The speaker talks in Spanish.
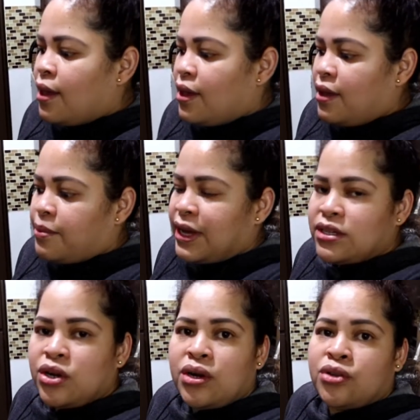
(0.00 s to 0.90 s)
Y voy a
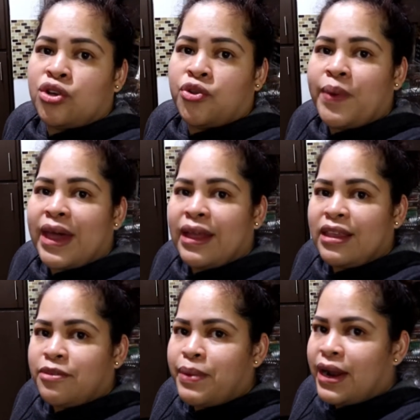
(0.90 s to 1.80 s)
hacer dos
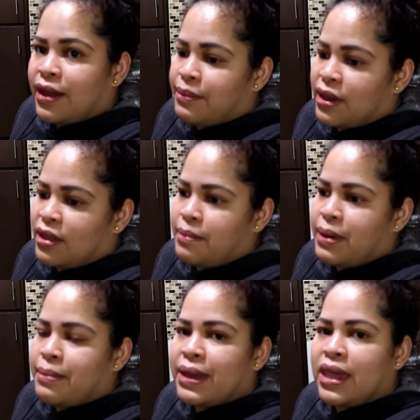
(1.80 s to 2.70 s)
paquetes para que me quede
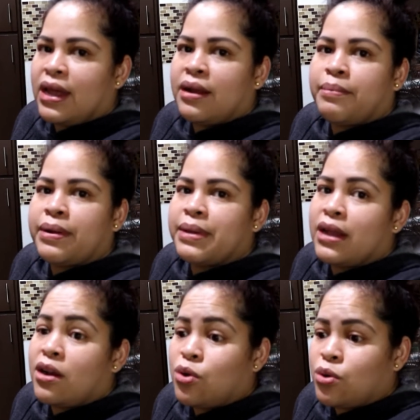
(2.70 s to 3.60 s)
para mañana, para
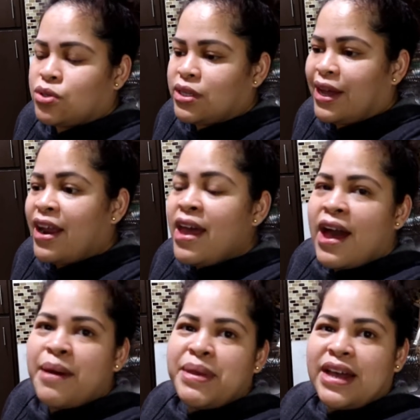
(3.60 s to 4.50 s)
mañana no cocinar.
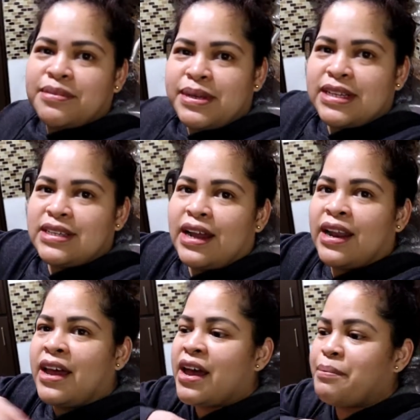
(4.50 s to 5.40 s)
Amigas me decían,
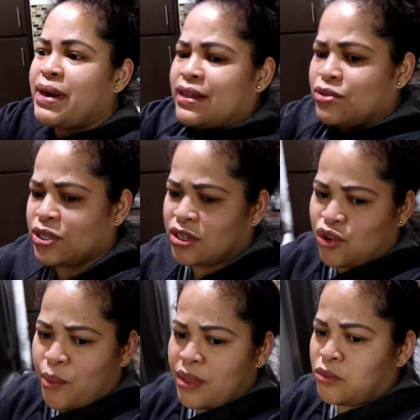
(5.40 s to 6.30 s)
Marta, ¿ustedes
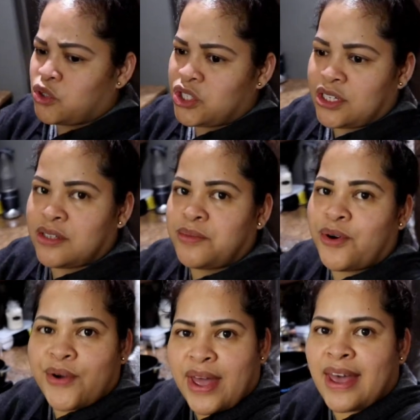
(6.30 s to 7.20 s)
comen
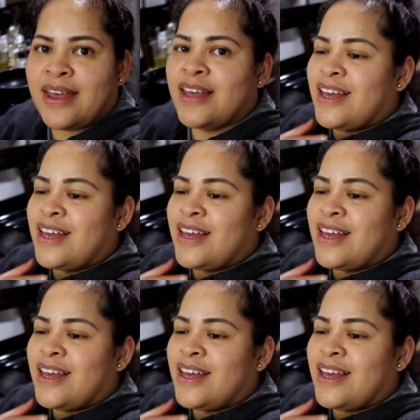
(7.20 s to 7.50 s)
muchísimo o qué?